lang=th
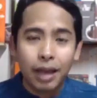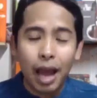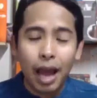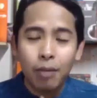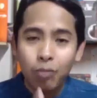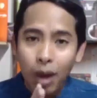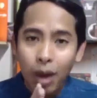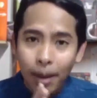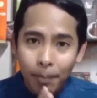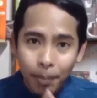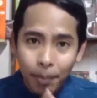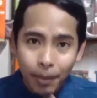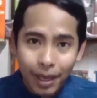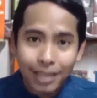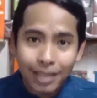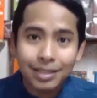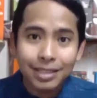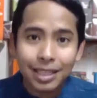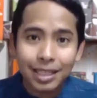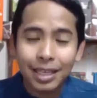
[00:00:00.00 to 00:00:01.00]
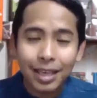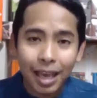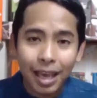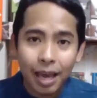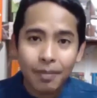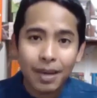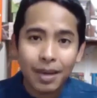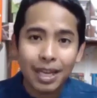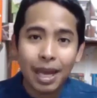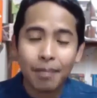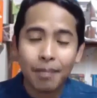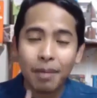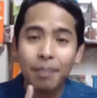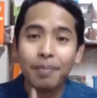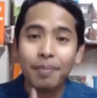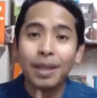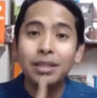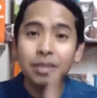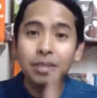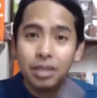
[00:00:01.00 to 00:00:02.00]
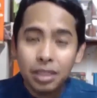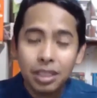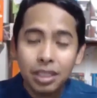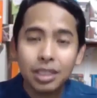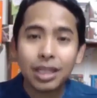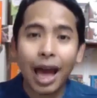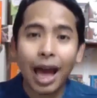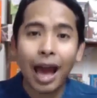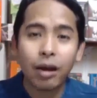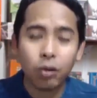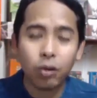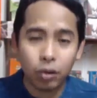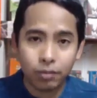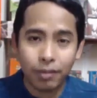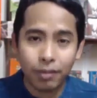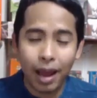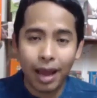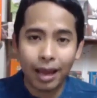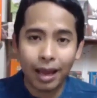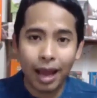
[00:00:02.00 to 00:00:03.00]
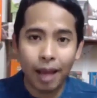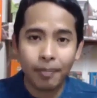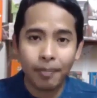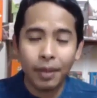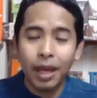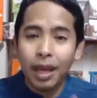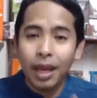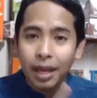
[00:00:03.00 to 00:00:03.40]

คำว่าอินทรีย์เคมีเนี่ยมันเป็นชื่อทางกฎหมายครับ